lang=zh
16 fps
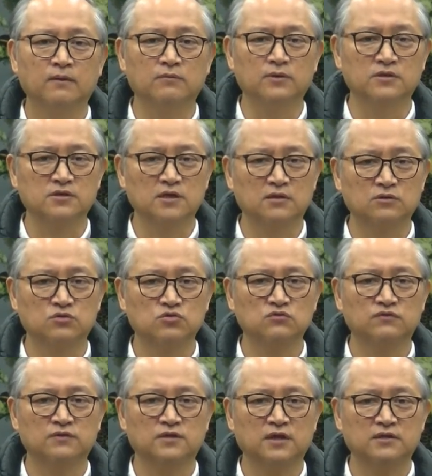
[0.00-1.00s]
愿上帝
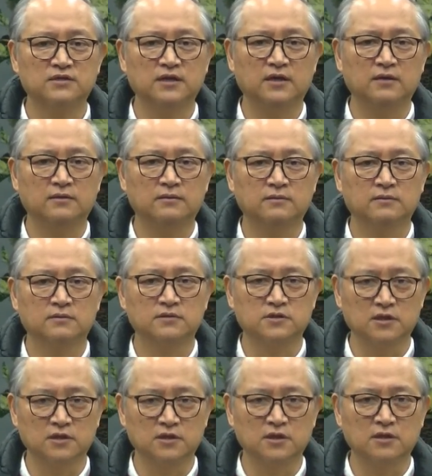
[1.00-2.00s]
祝福大家，
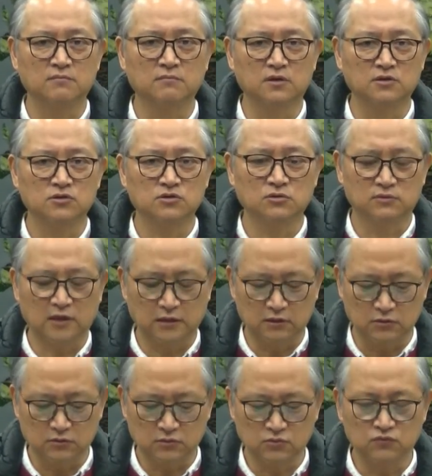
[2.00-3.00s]
这一天蒙受他
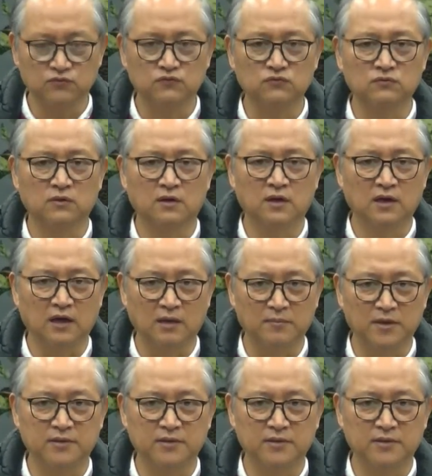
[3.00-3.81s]
的祝福。阿